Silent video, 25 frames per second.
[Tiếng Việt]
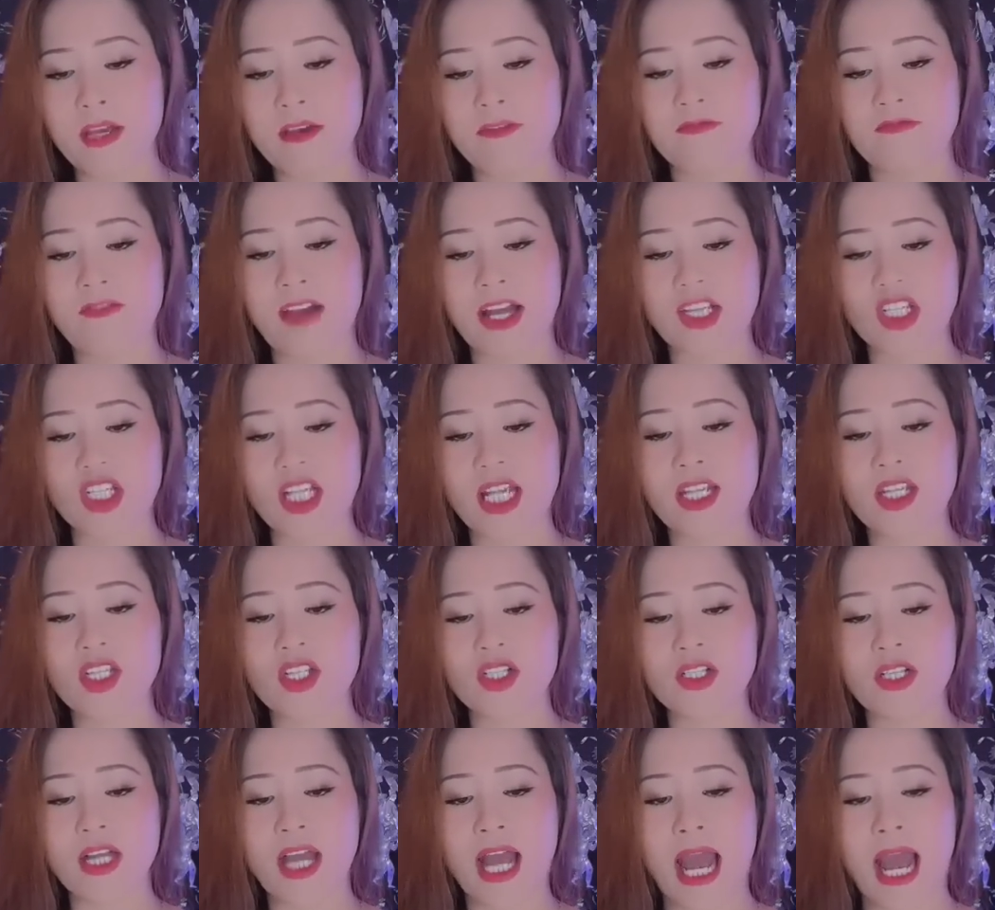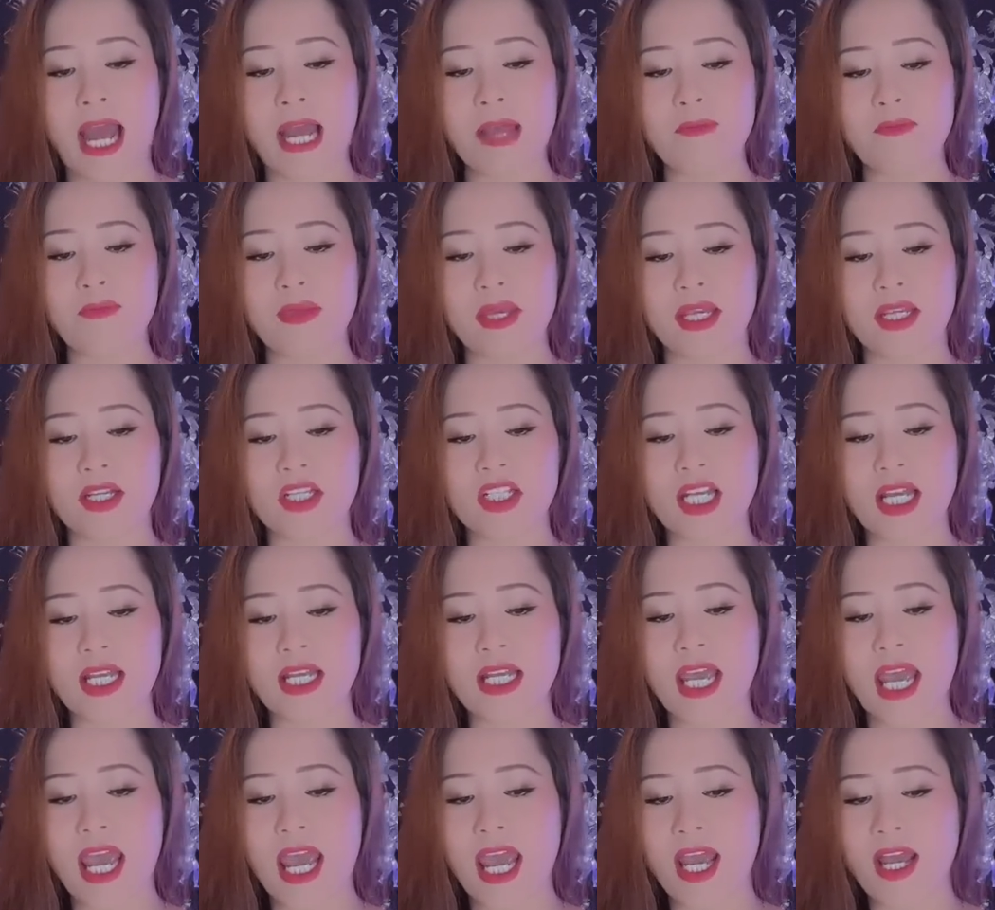và say sưa há miệng ra
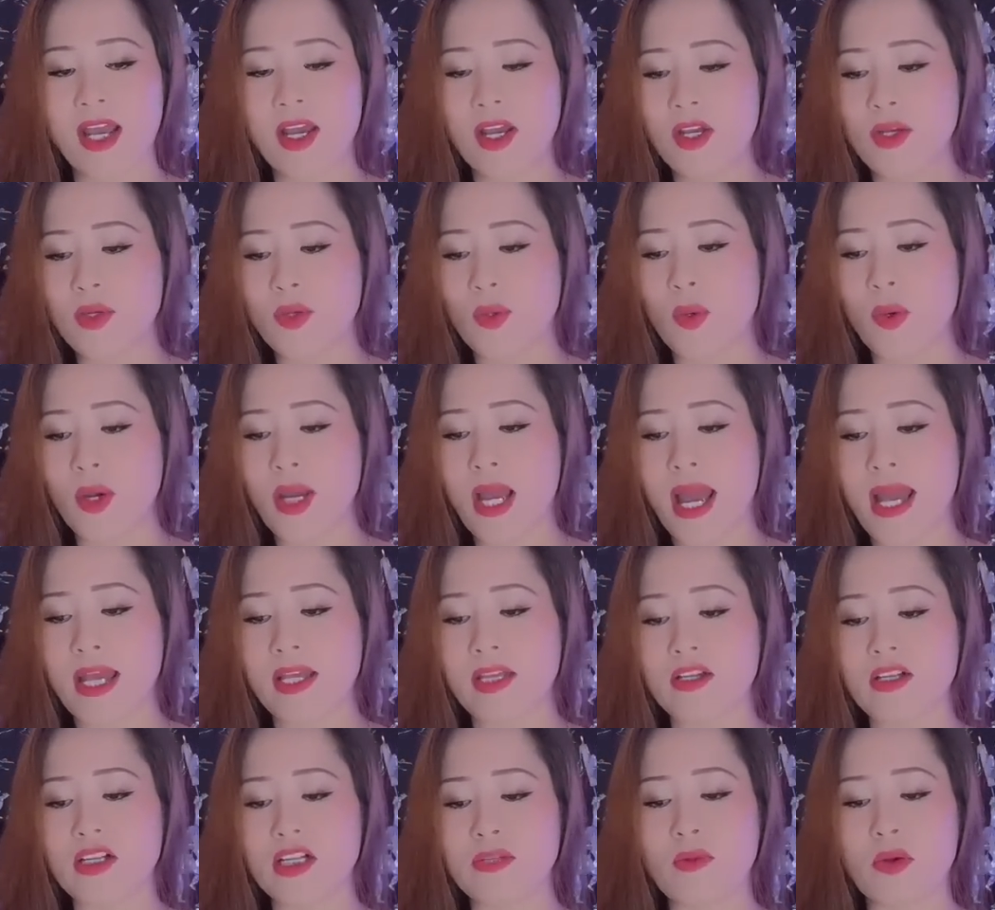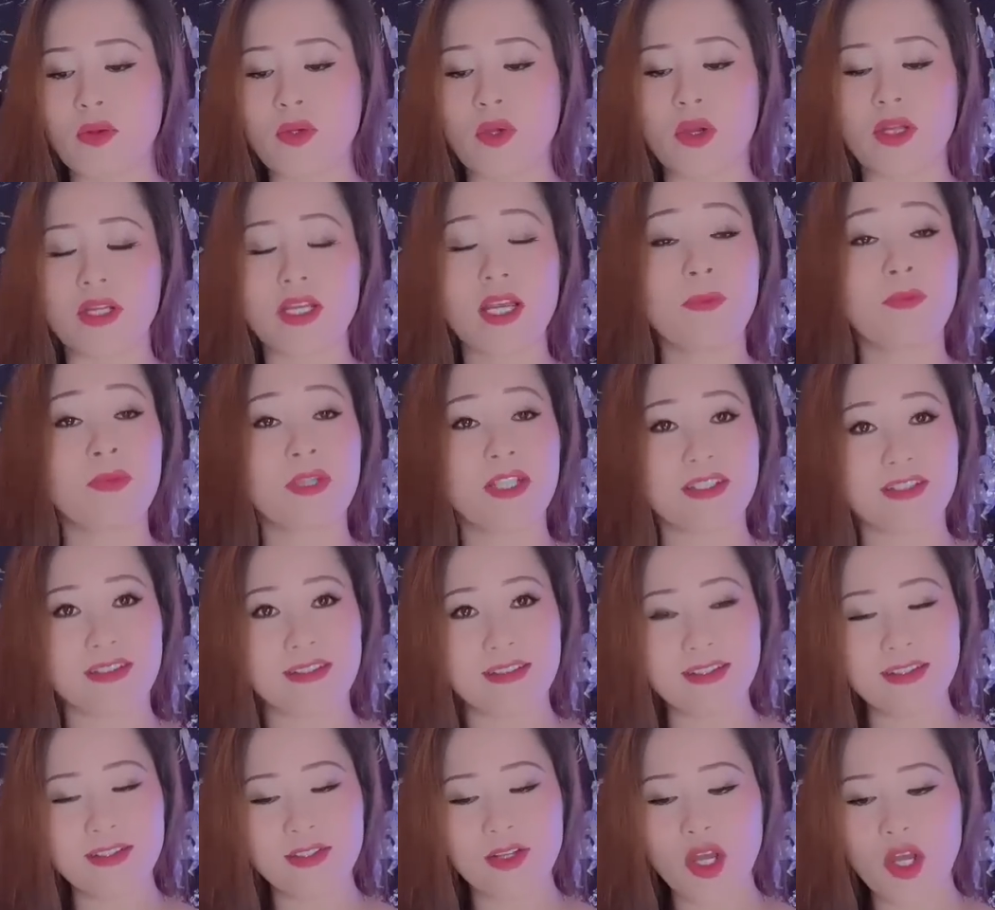nghe của hai người bộ đội cấp
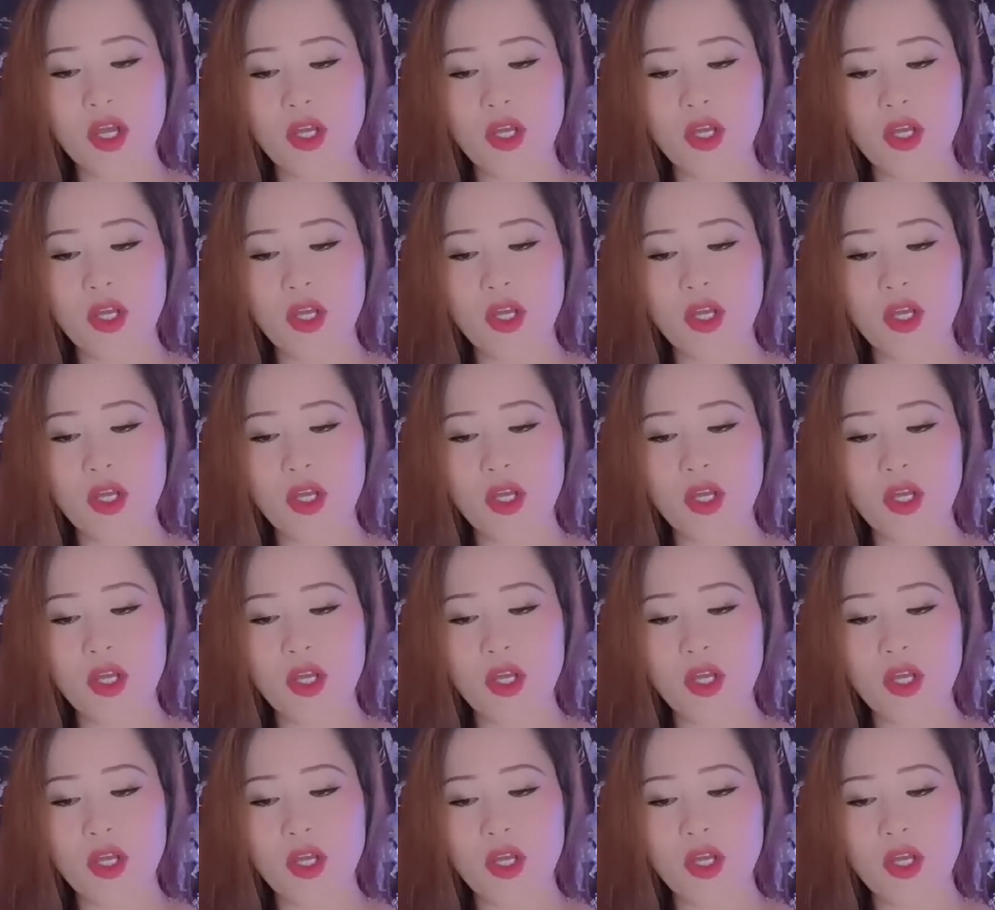trưởng,